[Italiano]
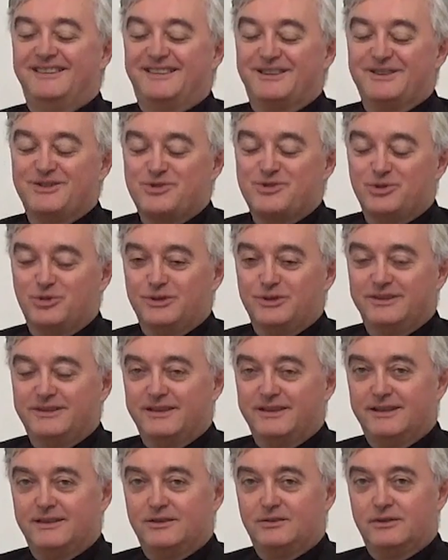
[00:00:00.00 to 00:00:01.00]
ragioni
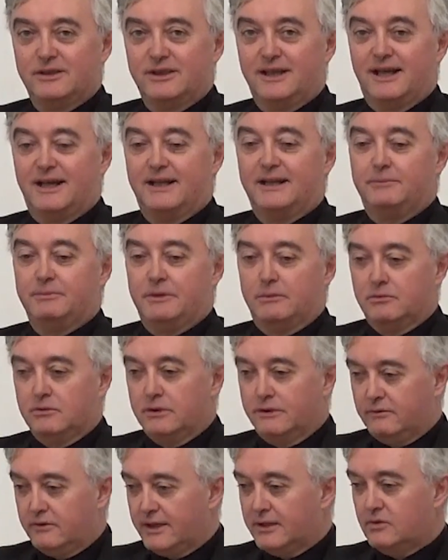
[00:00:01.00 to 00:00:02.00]
territoriali. Abbiamo
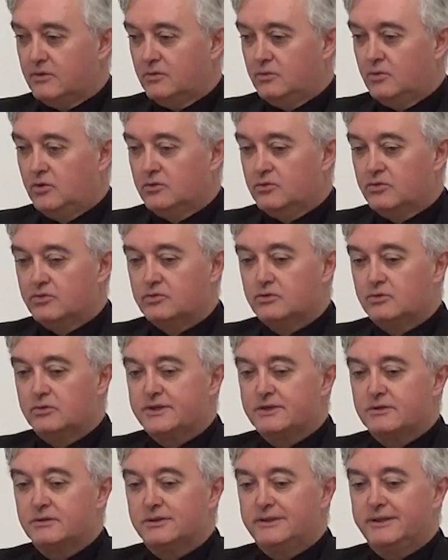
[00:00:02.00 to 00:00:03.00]
lavorato molto su
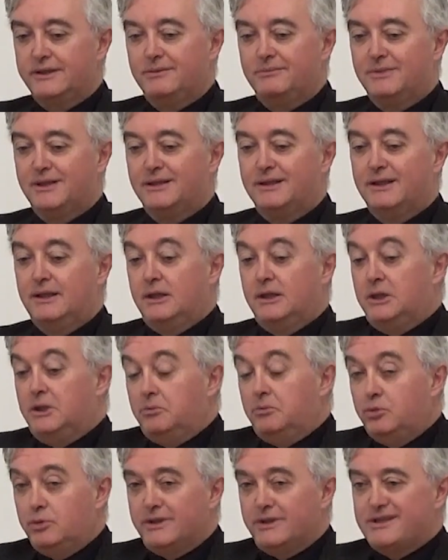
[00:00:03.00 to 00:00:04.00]
questo tema,
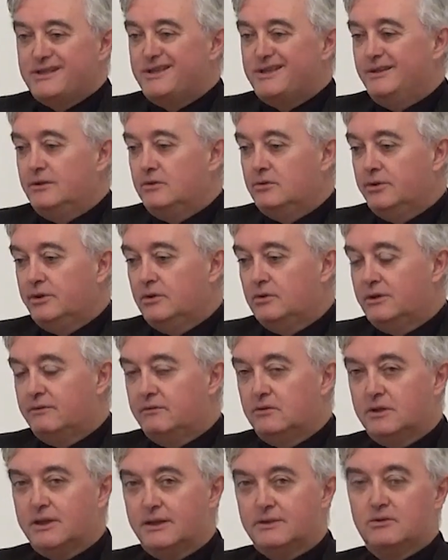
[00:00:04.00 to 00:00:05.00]
pur essendo io un
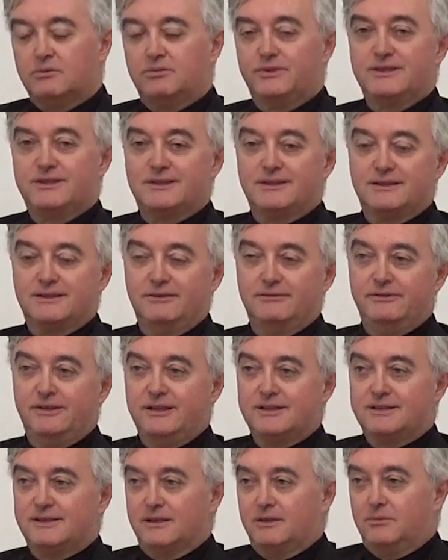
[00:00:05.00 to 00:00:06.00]
avvocato
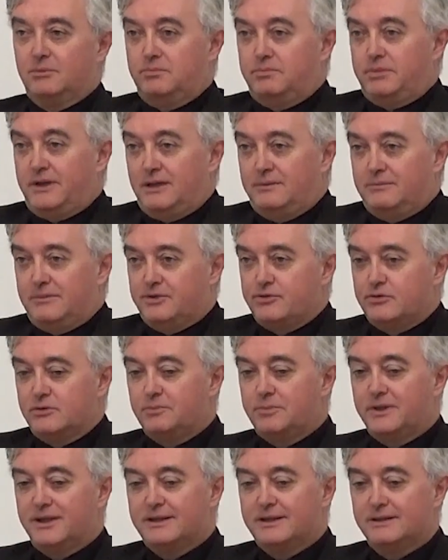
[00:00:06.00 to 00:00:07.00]
amministrativista che per la maggior
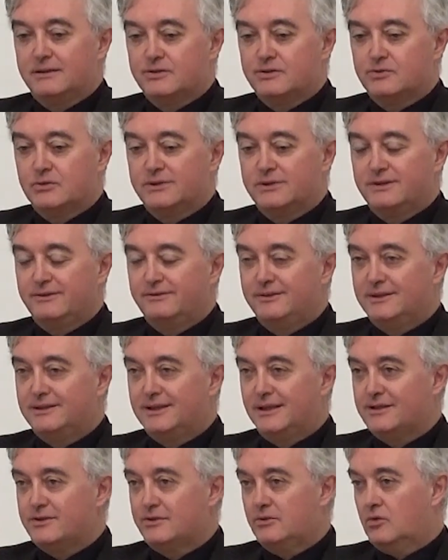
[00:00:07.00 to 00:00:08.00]
parte della sua
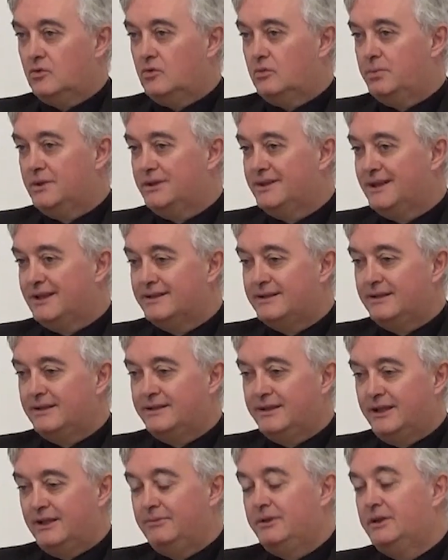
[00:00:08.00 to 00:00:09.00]
attività si occupa di altri
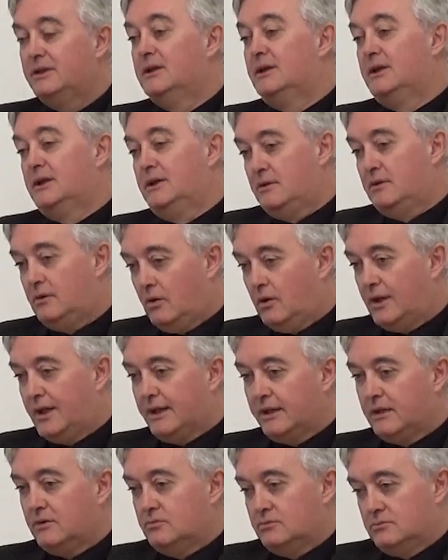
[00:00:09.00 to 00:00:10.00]
temi, ho
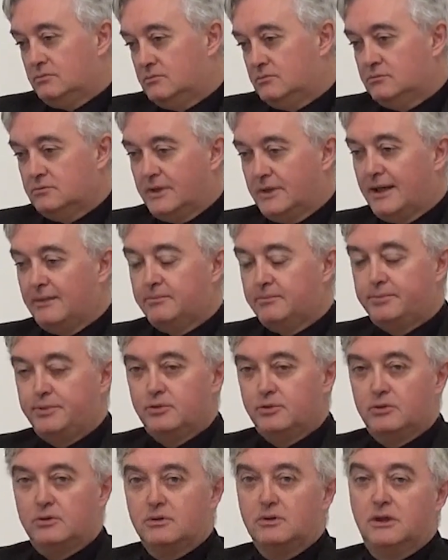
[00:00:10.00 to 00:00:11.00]
anche un, un
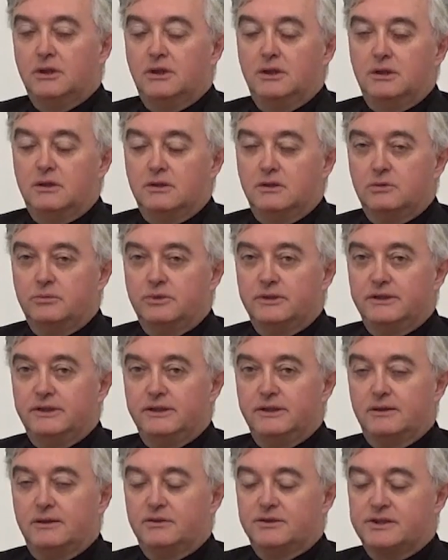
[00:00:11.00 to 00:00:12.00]
ampio
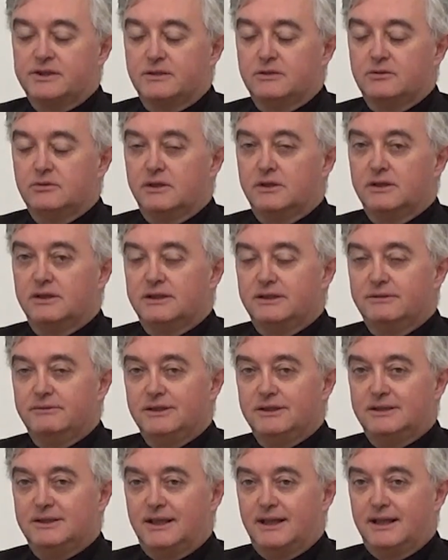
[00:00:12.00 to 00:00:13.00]
dire, settore di
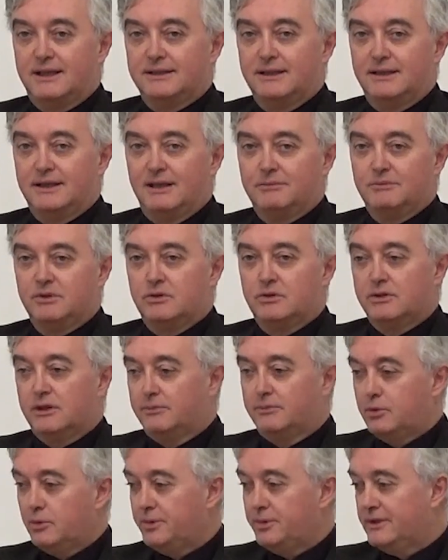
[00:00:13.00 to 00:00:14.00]
attività nell'ambito della
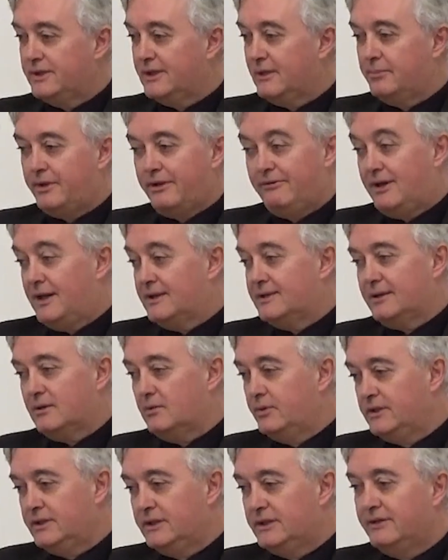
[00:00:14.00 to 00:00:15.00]
proprietà privata e
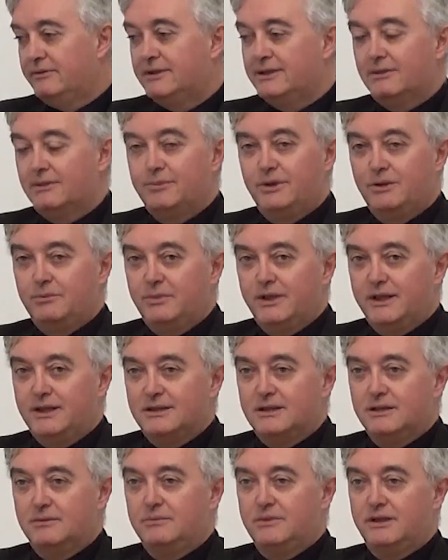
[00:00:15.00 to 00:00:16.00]
quindi
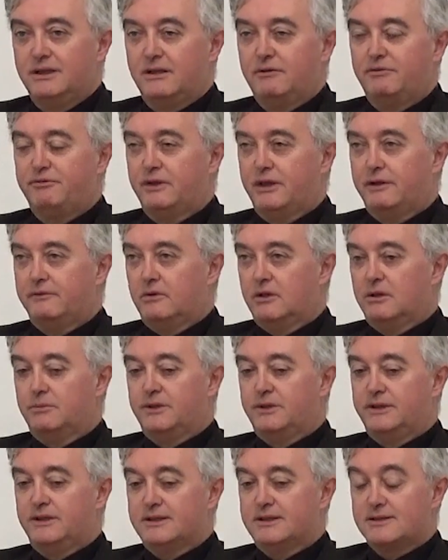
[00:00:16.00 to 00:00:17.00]
inevitabilmente mi riferivo alla
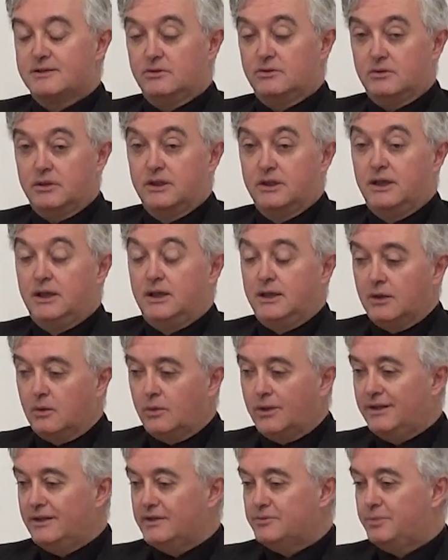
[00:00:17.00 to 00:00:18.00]
mediazione.
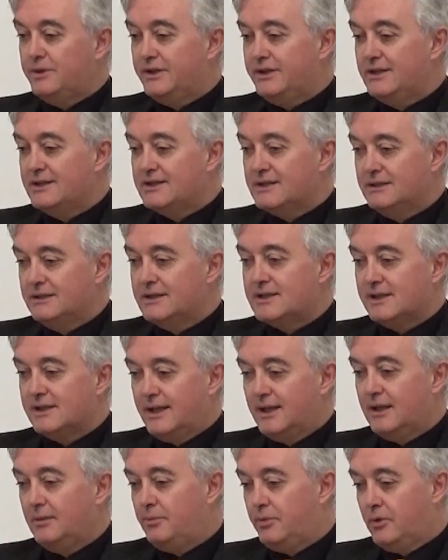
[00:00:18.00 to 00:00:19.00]
Quell'esperienza
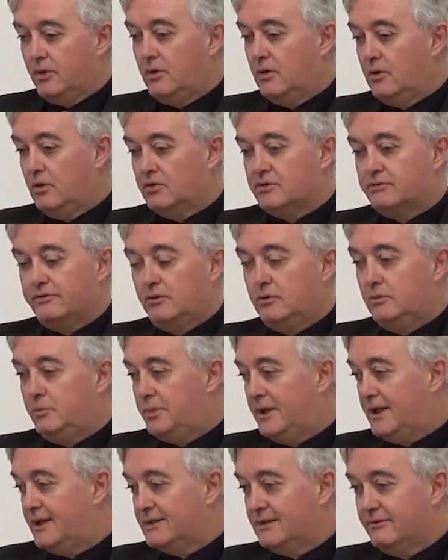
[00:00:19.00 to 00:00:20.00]
iniziale poi l'ho
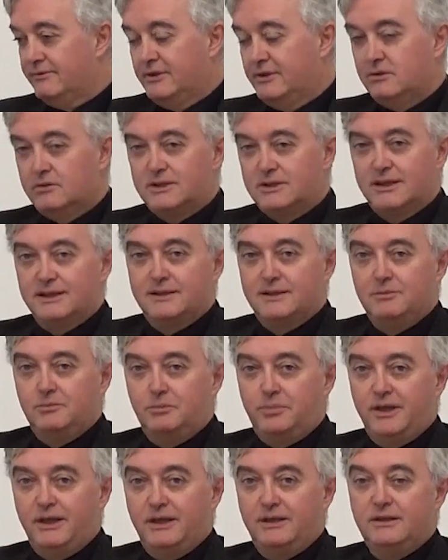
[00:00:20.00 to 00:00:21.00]
sviluppata avendo tanti
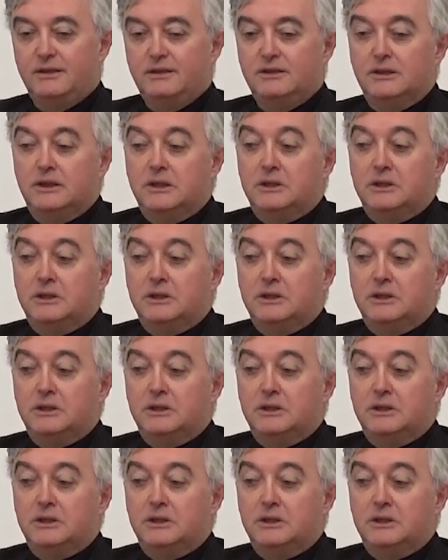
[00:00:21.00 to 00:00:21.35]
impegni